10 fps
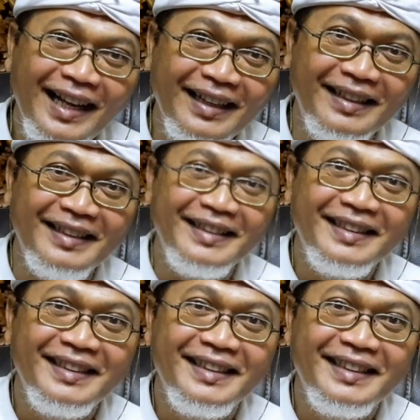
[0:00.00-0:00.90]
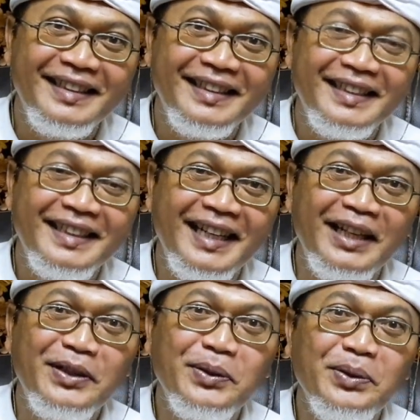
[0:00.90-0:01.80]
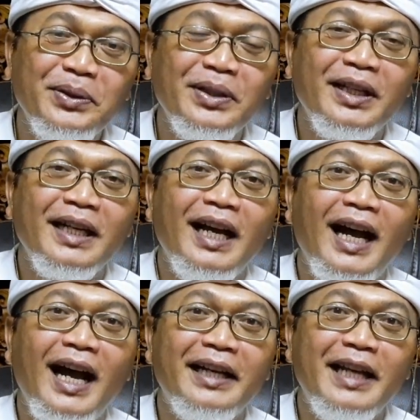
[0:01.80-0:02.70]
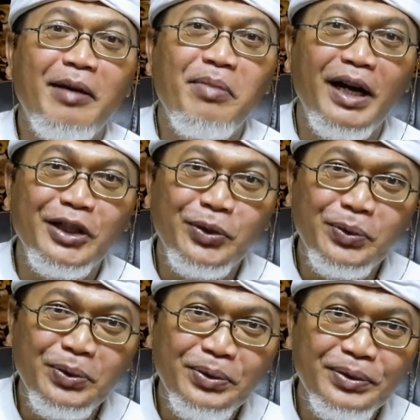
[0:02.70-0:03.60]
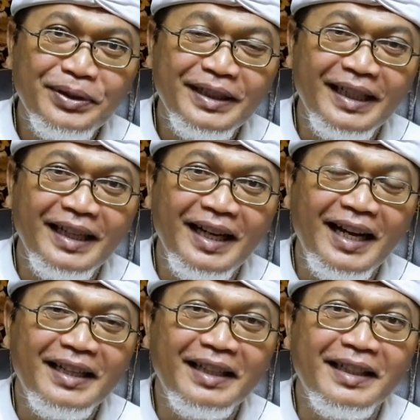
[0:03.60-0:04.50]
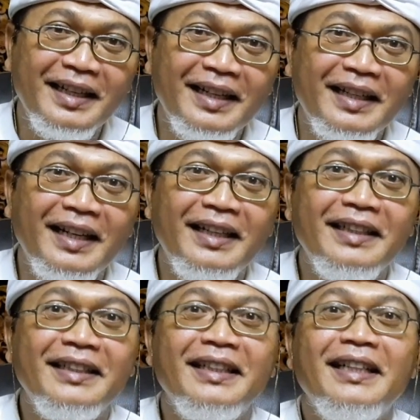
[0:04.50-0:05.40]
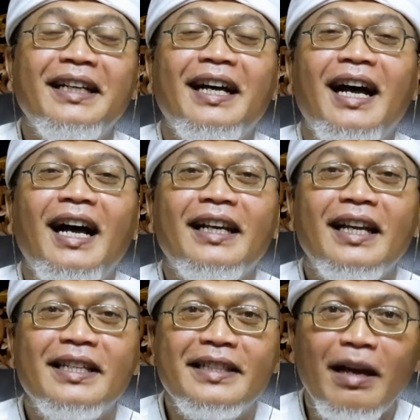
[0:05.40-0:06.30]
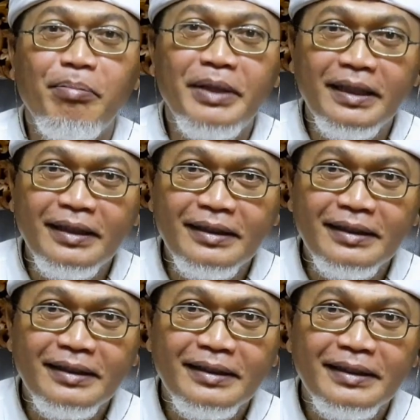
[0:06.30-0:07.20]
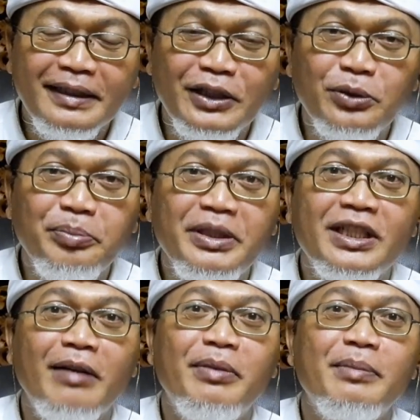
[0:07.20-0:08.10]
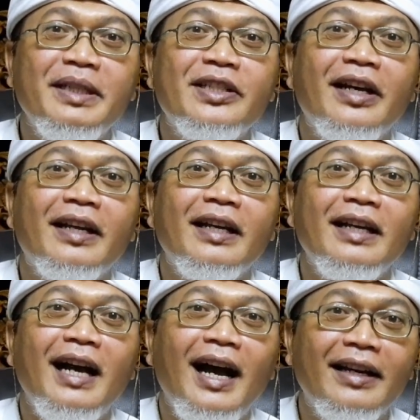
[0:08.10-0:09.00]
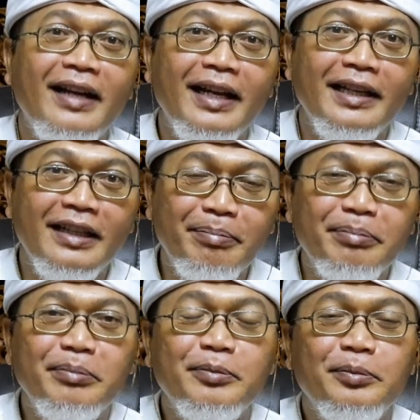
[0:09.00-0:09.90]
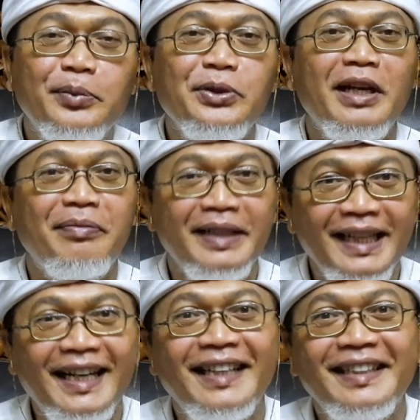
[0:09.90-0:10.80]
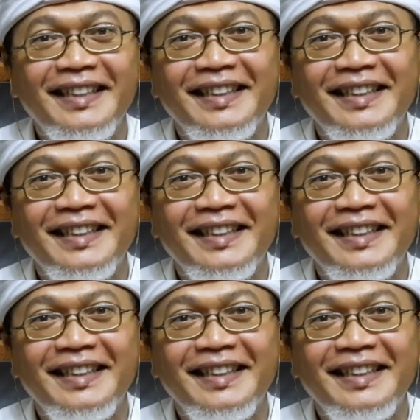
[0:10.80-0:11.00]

hal, yaitu ada bayu, ya, ada tenaga, ada sabde, itu bisa berbicara, ada idep, punya pikiran.